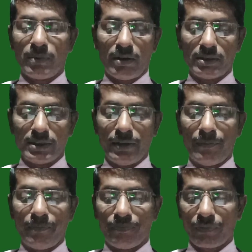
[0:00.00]

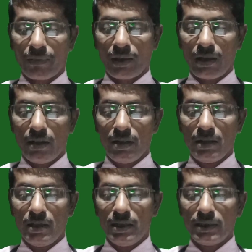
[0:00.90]
টোয়েন্টিতে রয়েছে
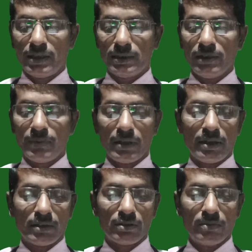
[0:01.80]
প্রশ্ন
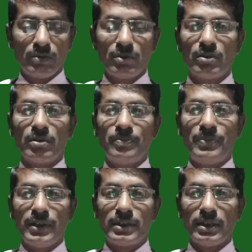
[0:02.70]
করলে রাগ হয়
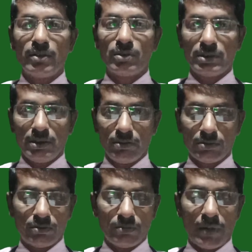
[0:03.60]

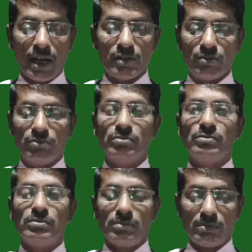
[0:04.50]
রুগীকে আপনি যদি
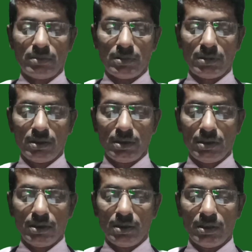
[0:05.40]
প্রশ্ন করেন
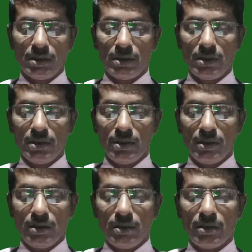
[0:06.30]
তাহলে রুগীরা কিন্তু
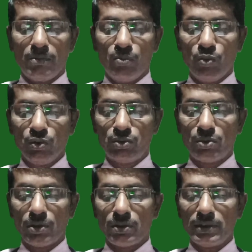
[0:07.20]
রেগে যায় এটা হচ্ছে
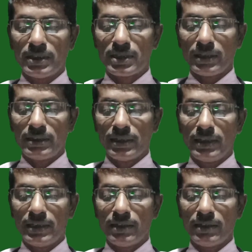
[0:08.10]
কলসেন্টের রুগীরা